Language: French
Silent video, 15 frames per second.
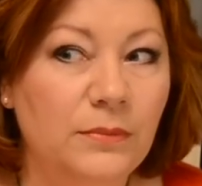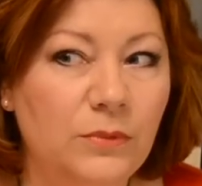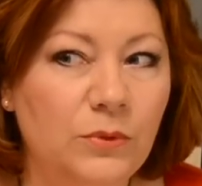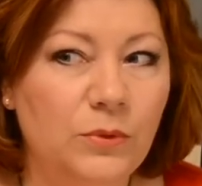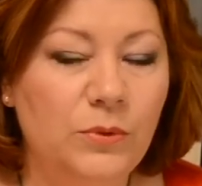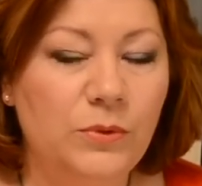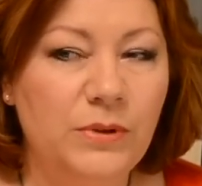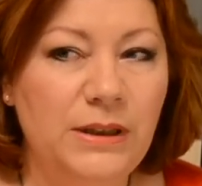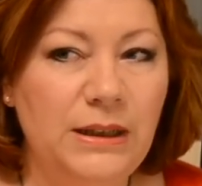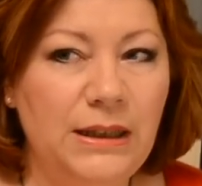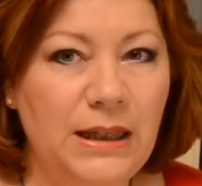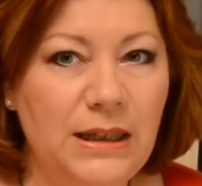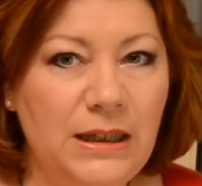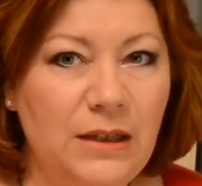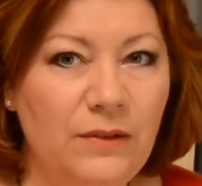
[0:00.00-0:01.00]
Donc on se dit
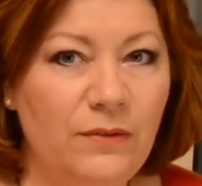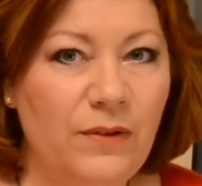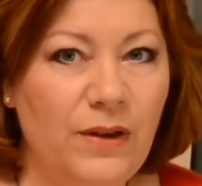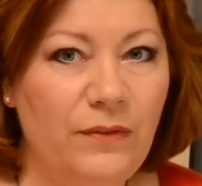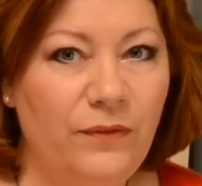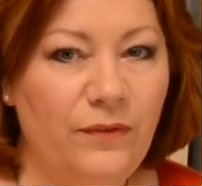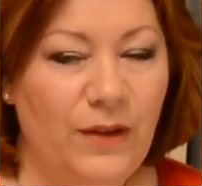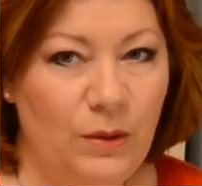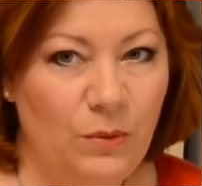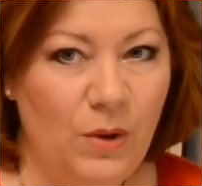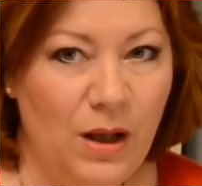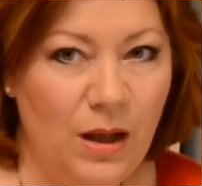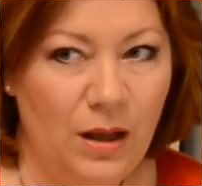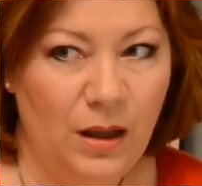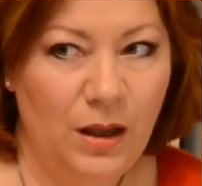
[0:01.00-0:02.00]
qu'est-ce qu'il va
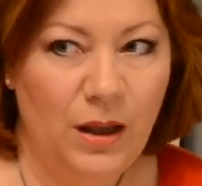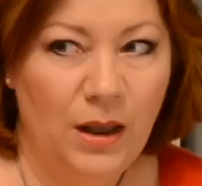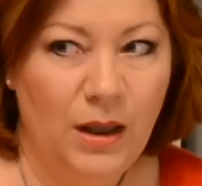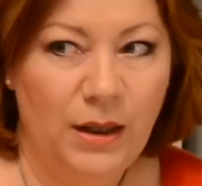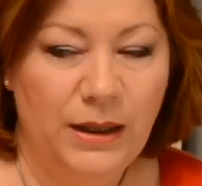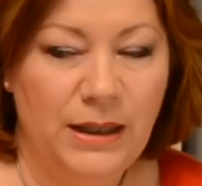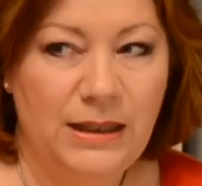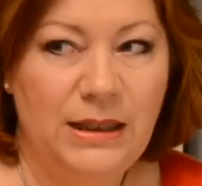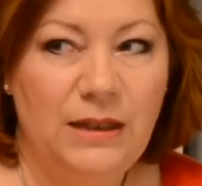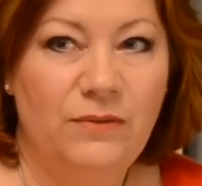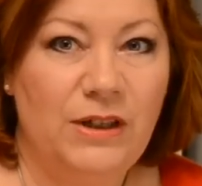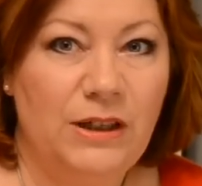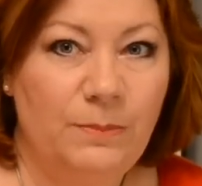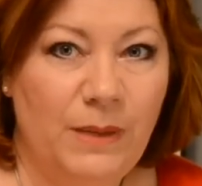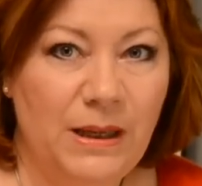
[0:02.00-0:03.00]
falloir, qu'est-ce qui
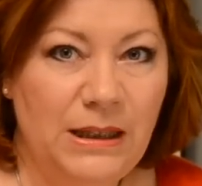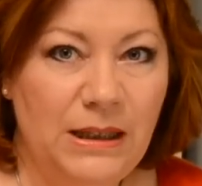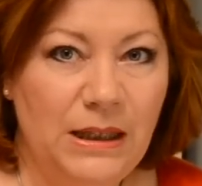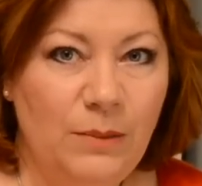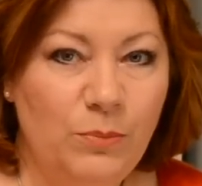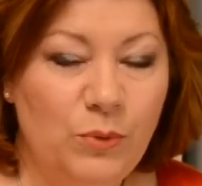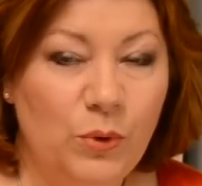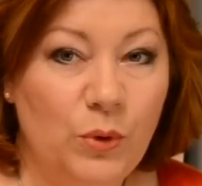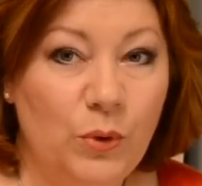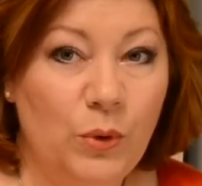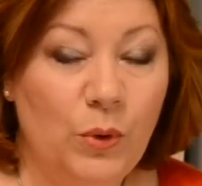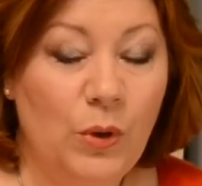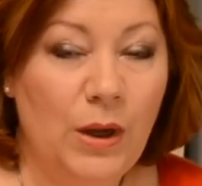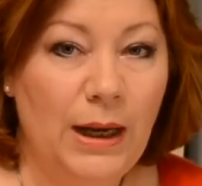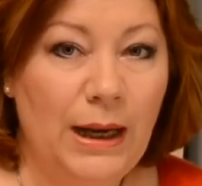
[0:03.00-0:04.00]
va se passer pour
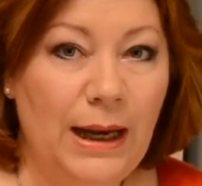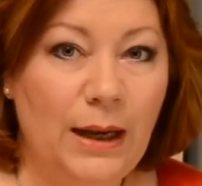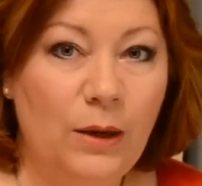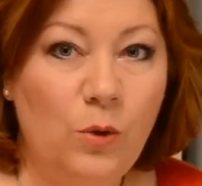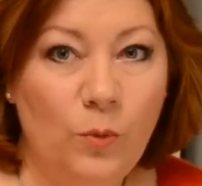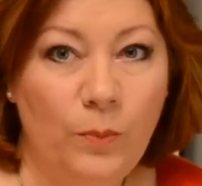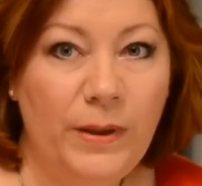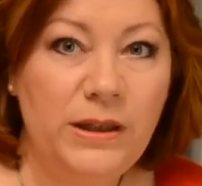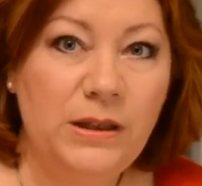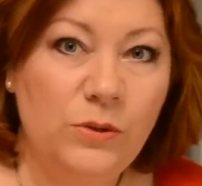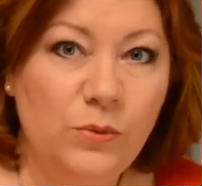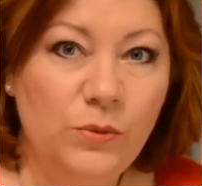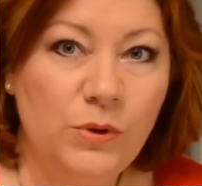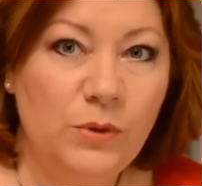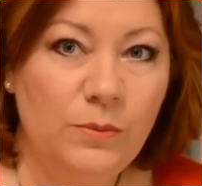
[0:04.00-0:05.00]
que la
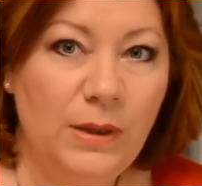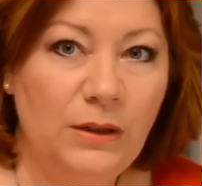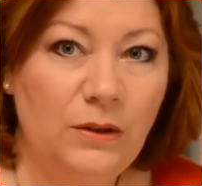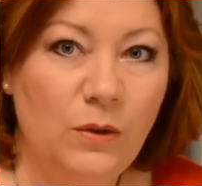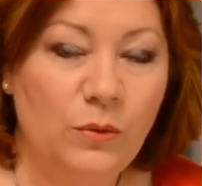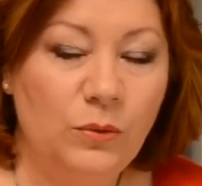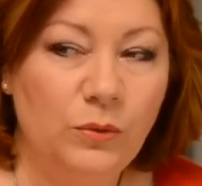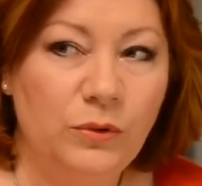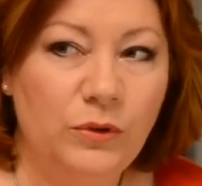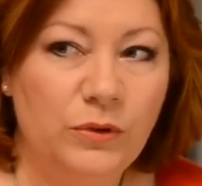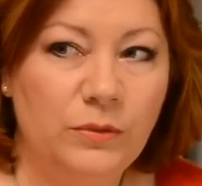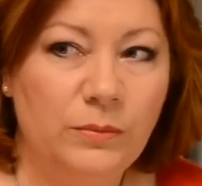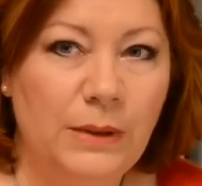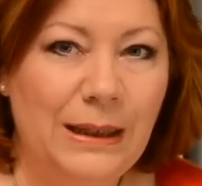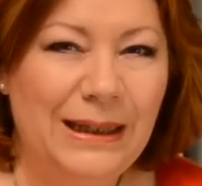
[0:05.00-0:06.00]
compassion se mette en
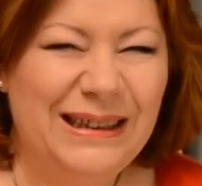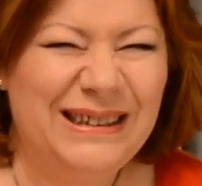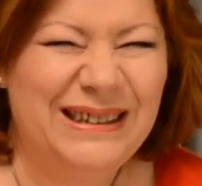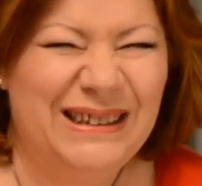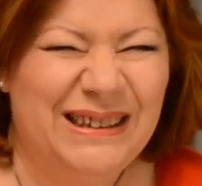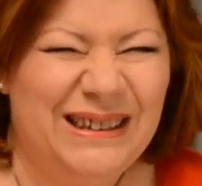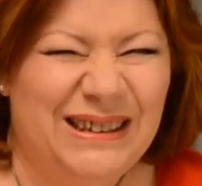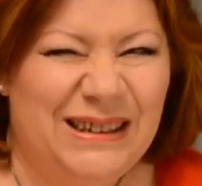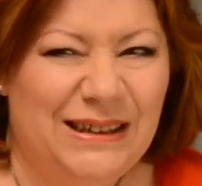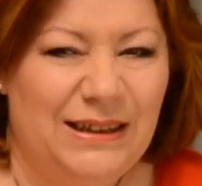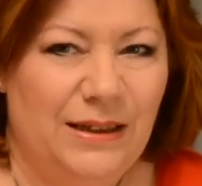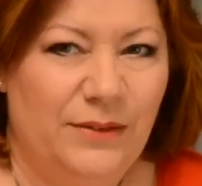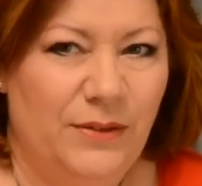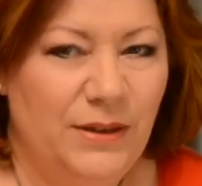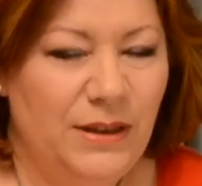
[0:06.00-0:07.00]
route
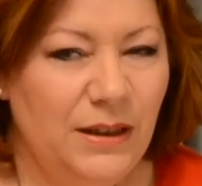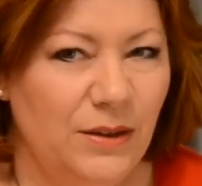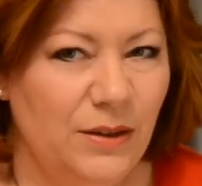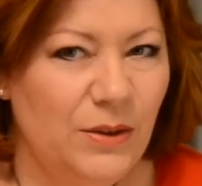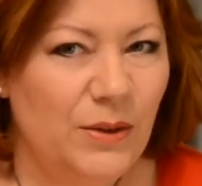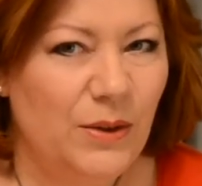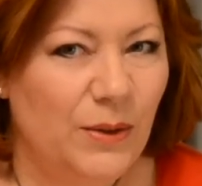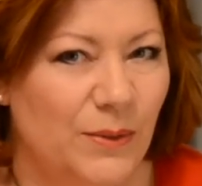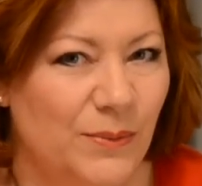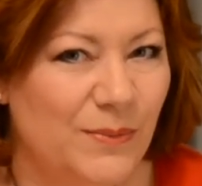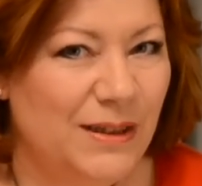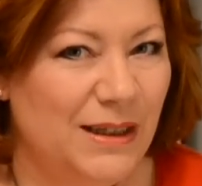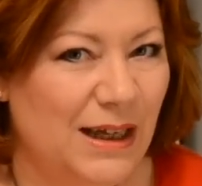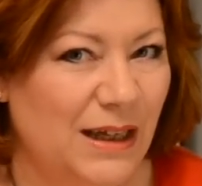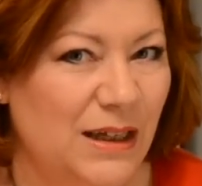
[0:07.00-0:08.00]
ça veut dire que
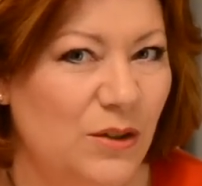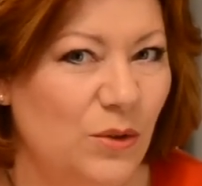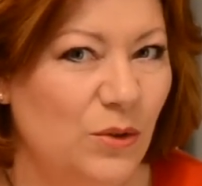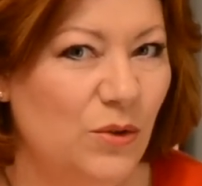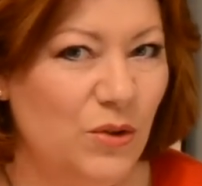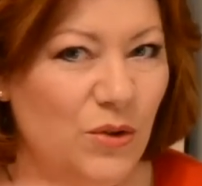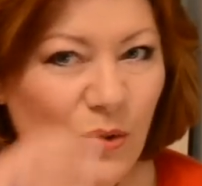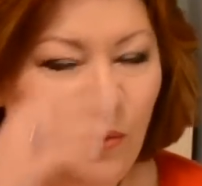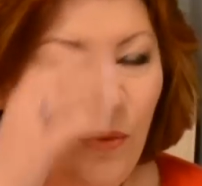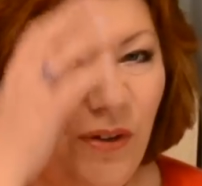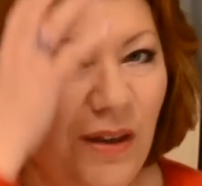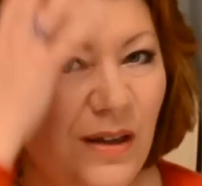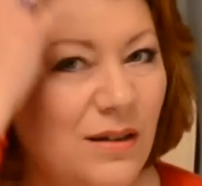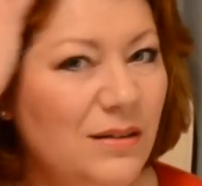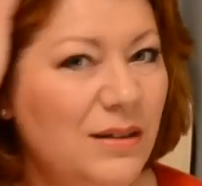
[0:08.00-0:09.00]
ça risque de
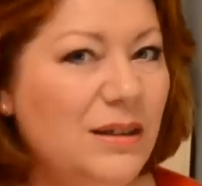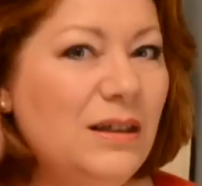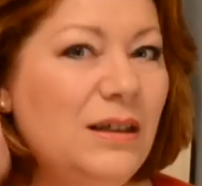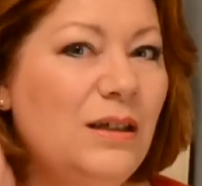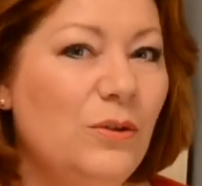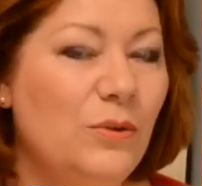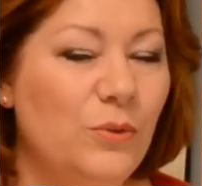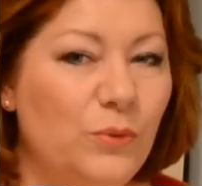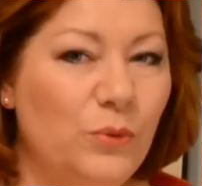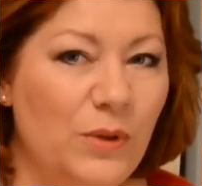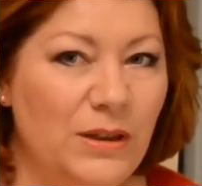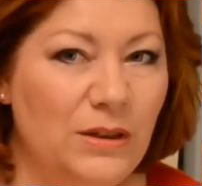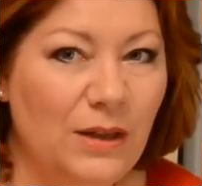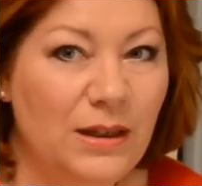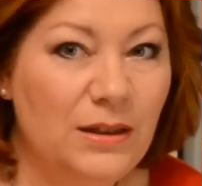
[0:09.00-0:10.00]
chauffer. Hein. si on
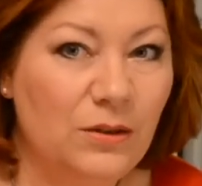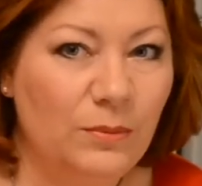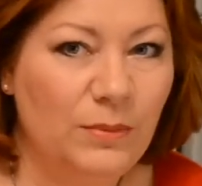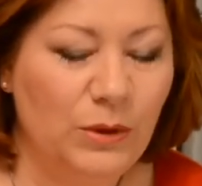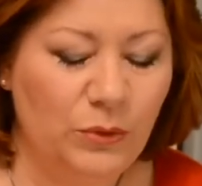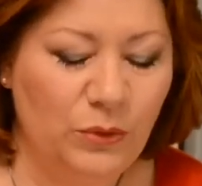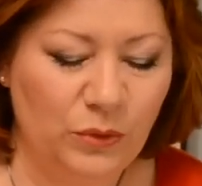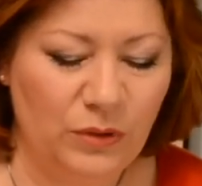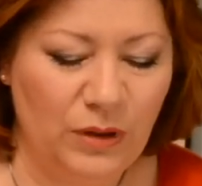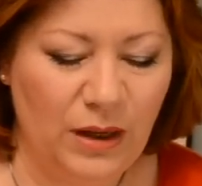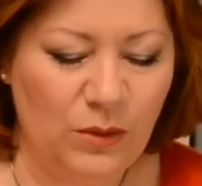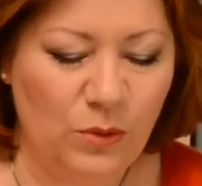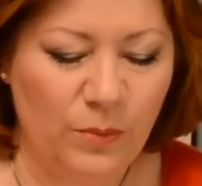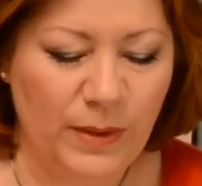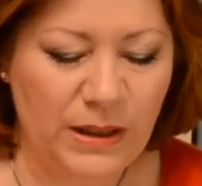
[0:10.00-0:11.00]
doit se rassembler autour de
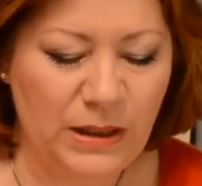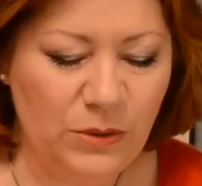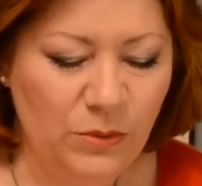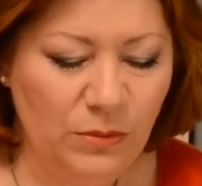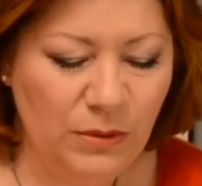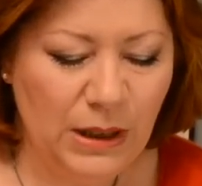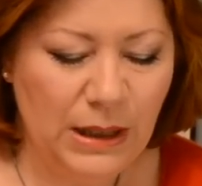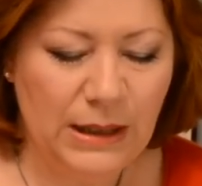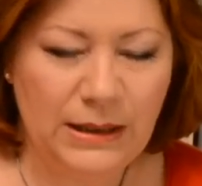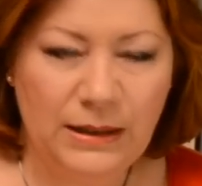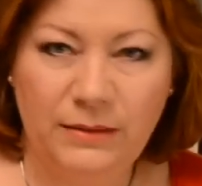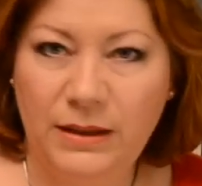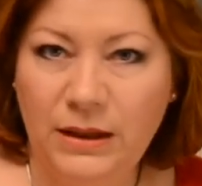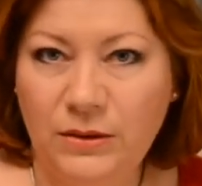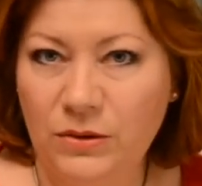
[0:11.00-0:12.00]
la compassion,
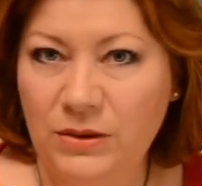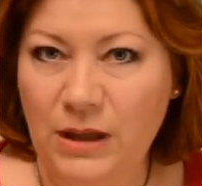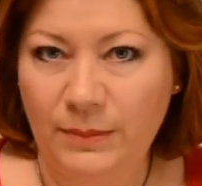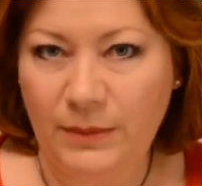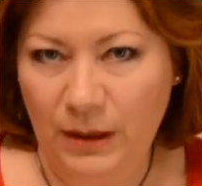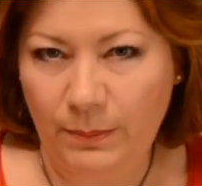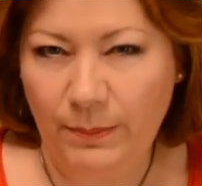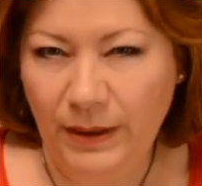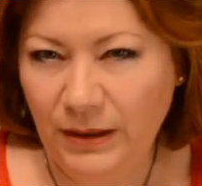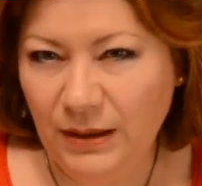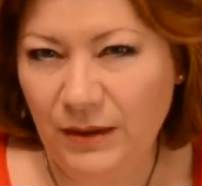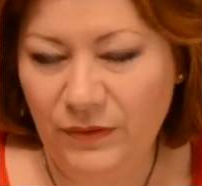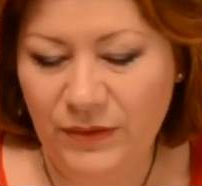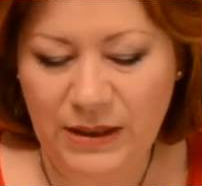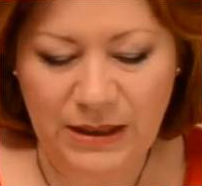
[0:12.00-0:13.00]
ça veut dire que ce sera peut-être pas
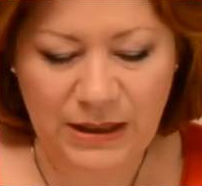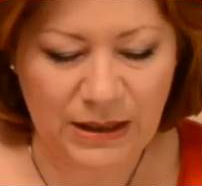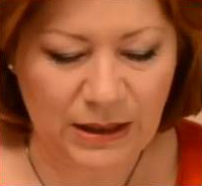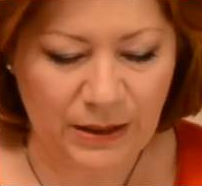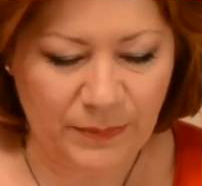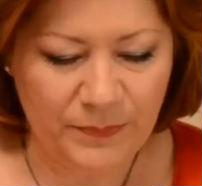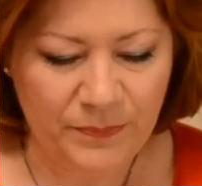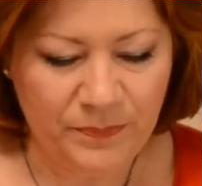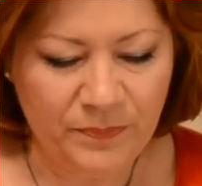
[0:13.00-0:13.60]
très facile.